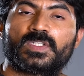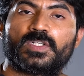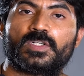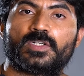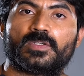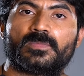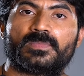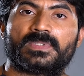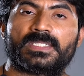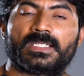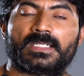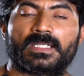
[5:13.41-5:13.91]

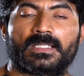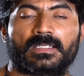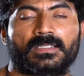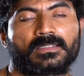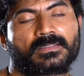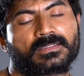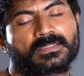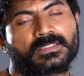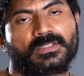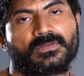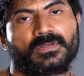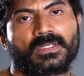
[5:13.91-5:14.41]
యూట్యూబ్ ఛానల్
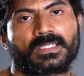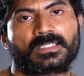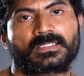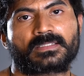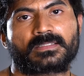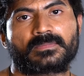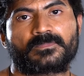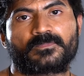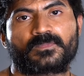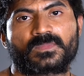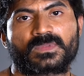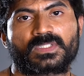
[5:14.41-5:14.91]
సీ
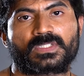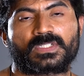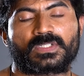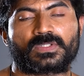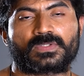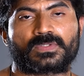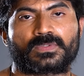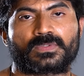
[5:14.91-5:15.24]
గైస్ సీ